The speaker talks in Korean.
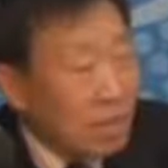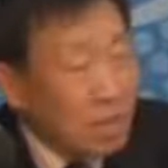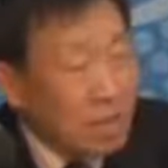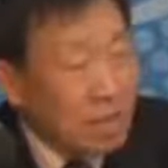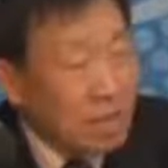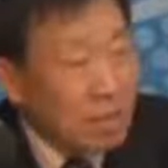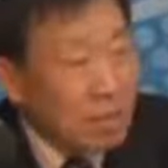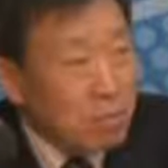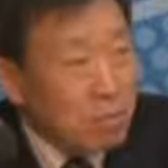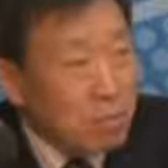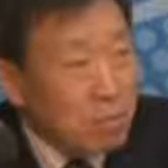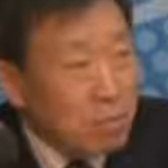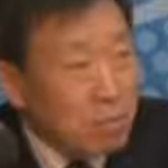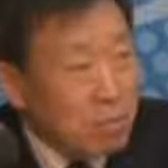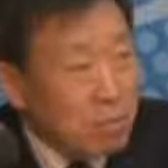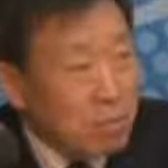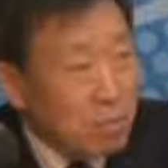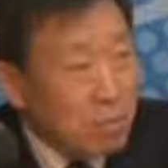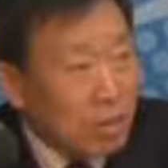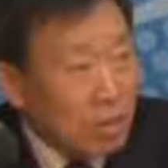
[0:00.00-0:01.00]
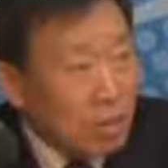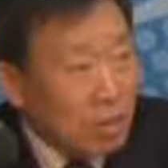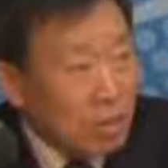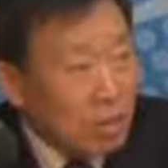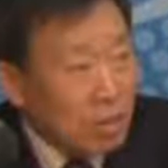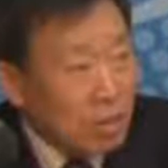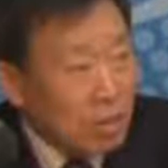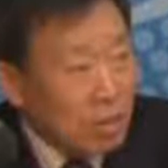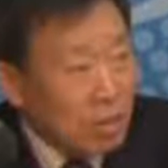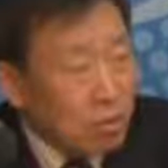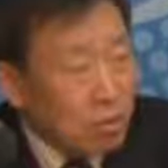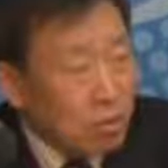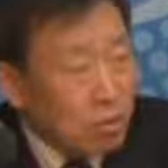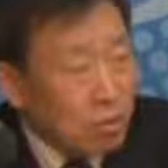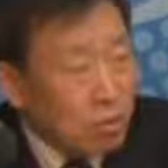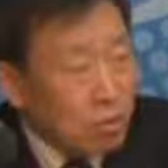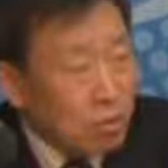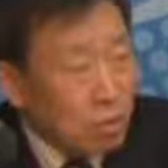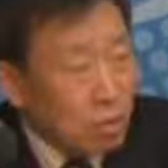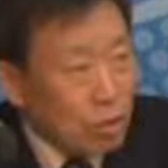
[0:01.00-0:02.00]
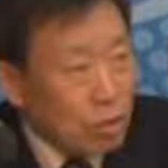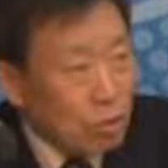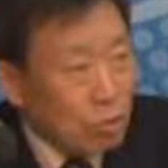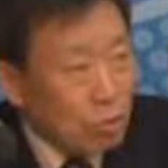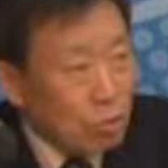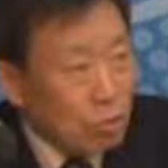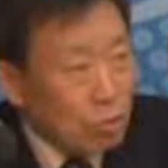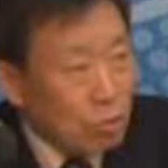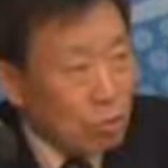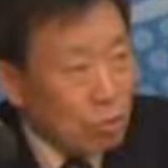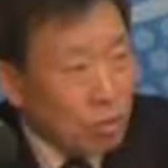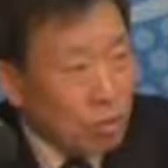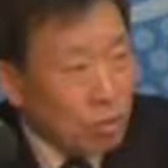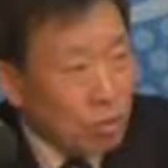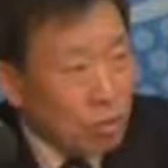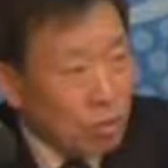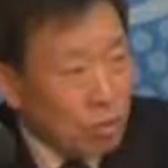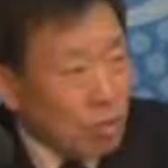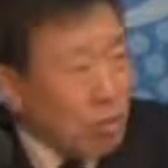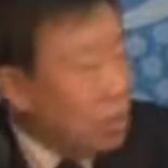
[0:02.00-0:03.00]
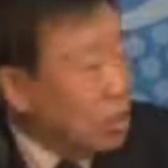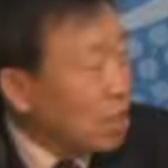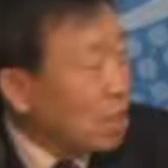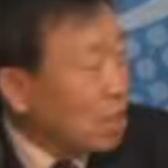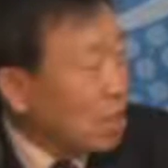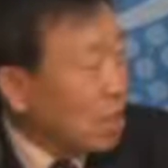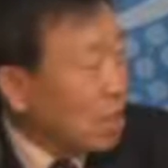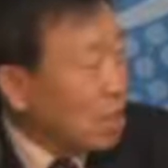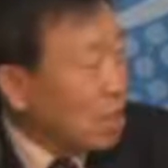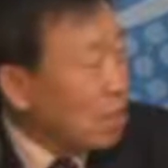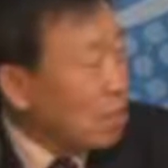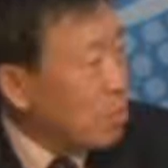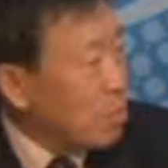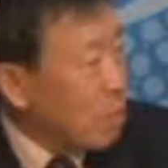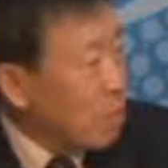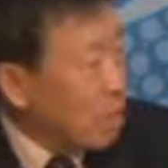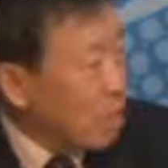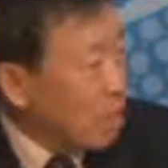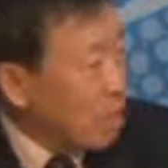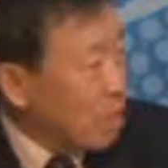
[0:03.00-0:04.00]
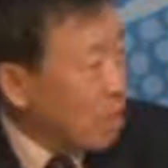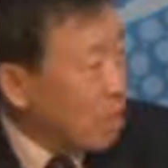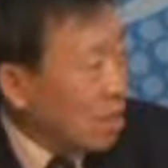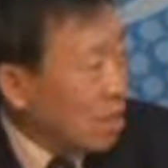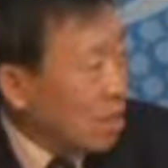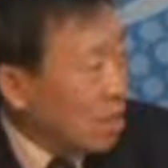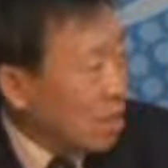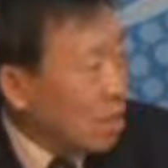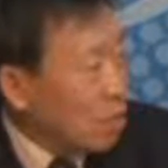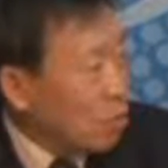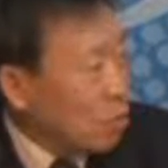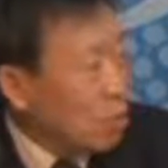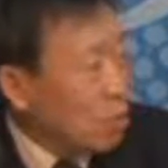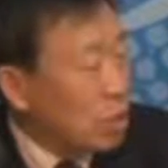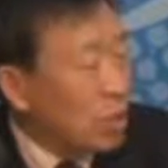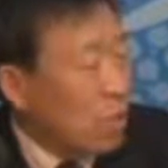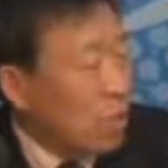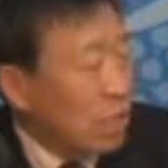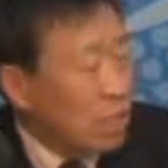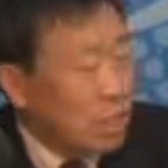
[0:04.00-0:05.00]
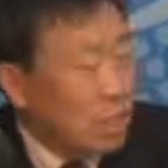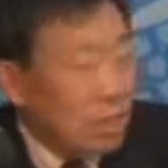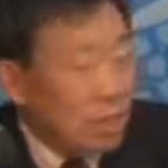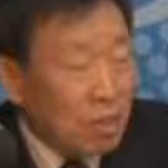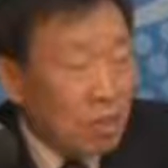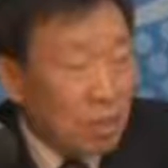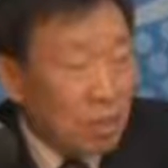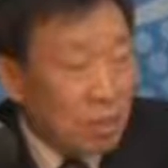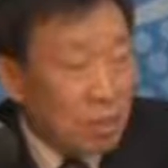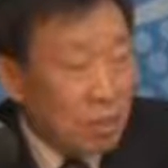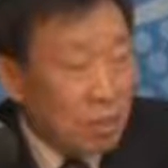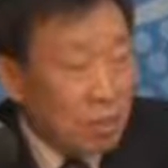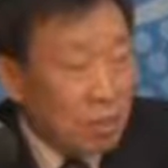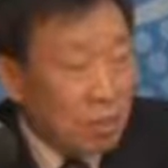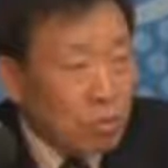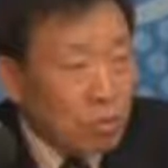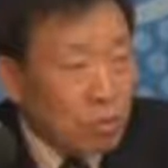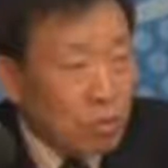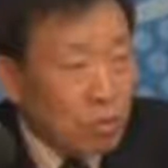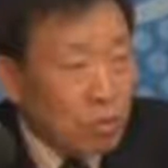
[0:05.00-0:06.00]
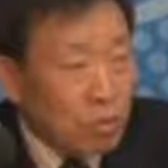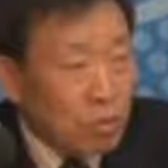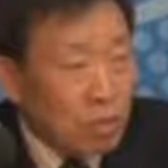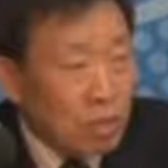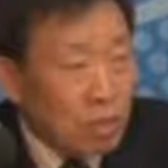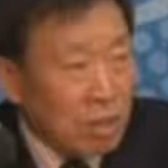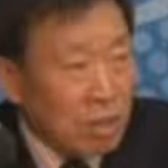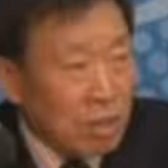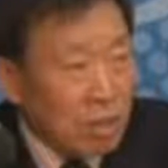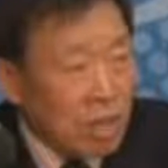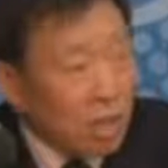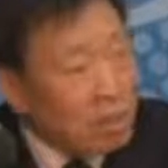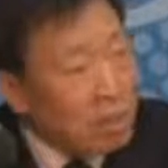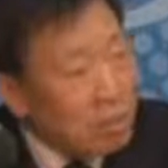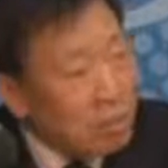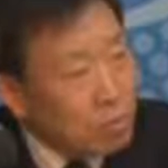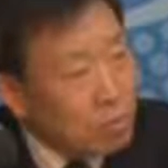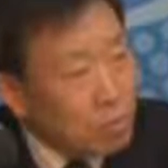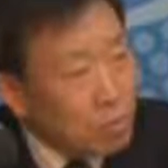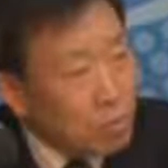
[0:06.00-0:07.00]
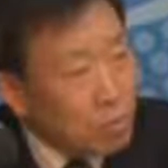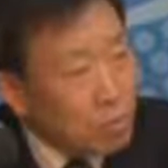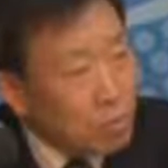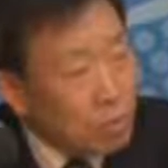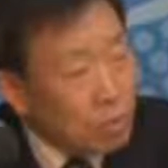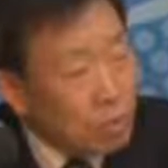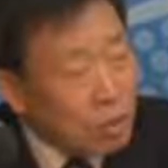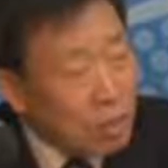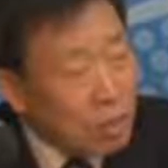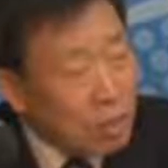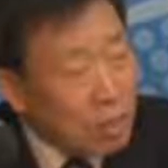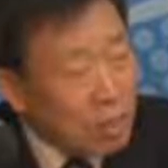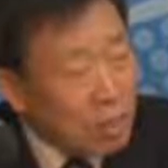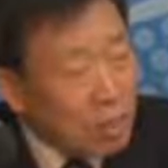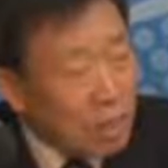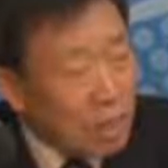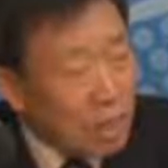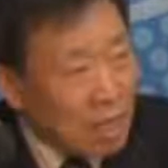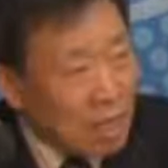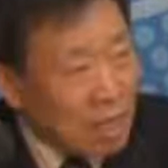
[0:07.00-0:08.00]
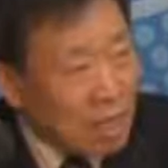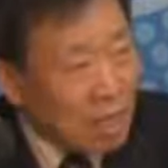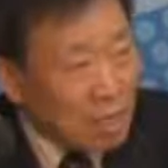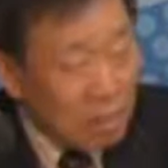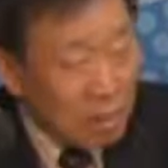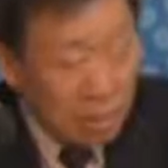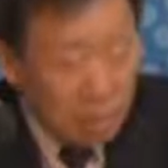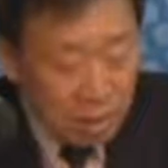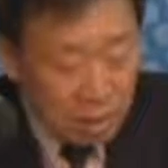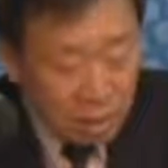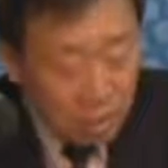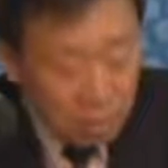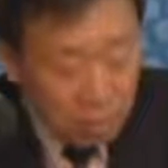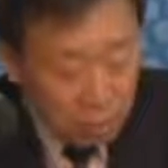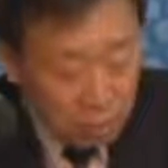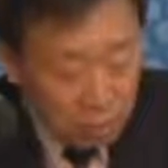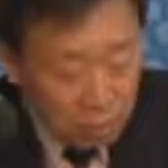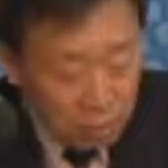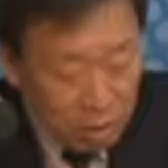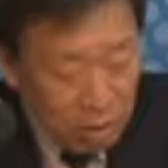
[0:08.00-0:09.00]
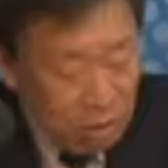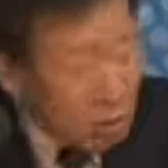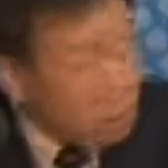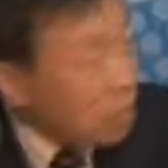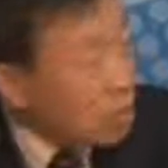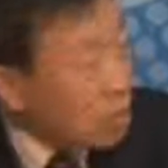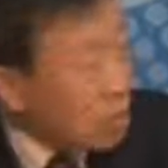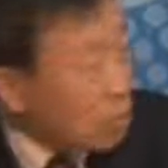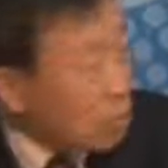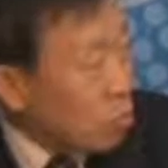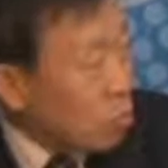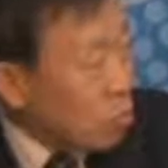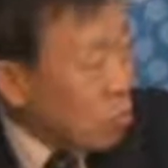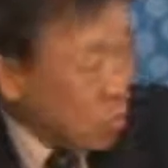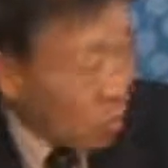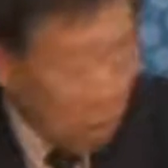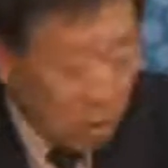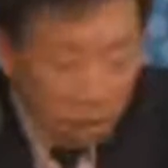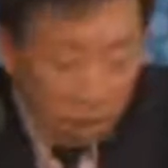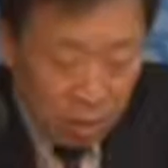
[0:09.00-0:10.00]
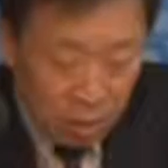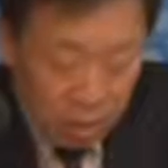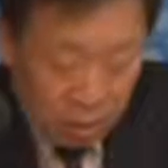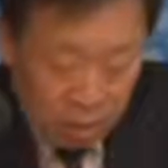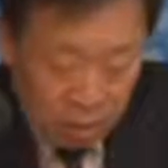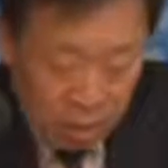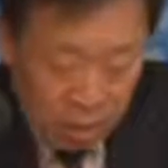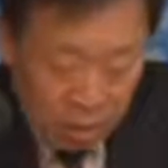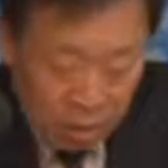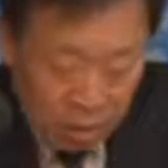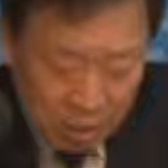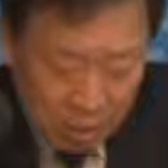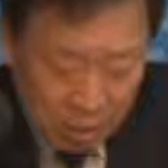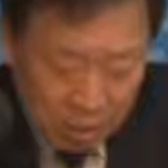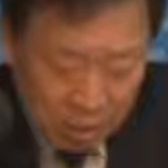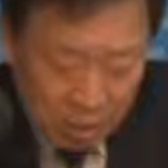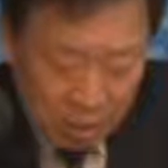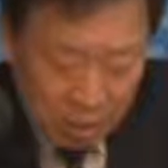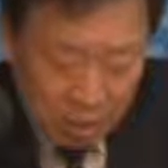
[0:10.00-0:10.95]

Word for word: 왜냐하면 저분이 우리 정치에 대한 이미지가 크게 좋지 않은 상황에서 국회의원 했던 분이 또 시장을 하느냐 이런 이미지도 있을 수 있다고 봅니다. 솔직히.